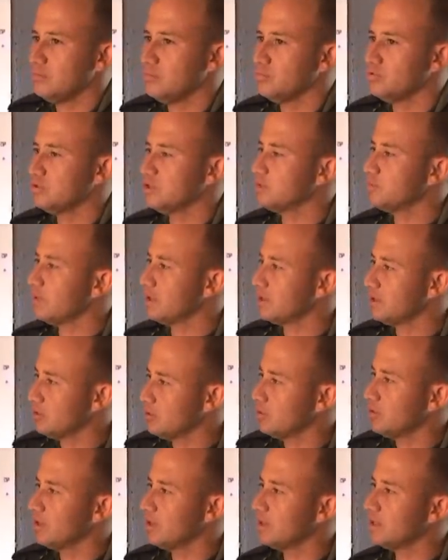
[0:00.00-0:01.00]
en muchas
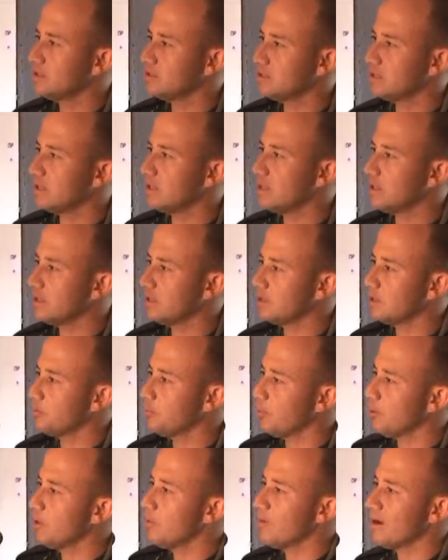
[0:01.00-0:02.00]
partes donde hay este
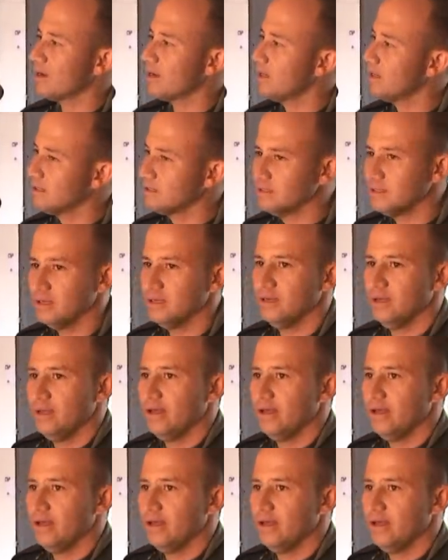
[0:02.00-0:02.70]
tipo de máquinas,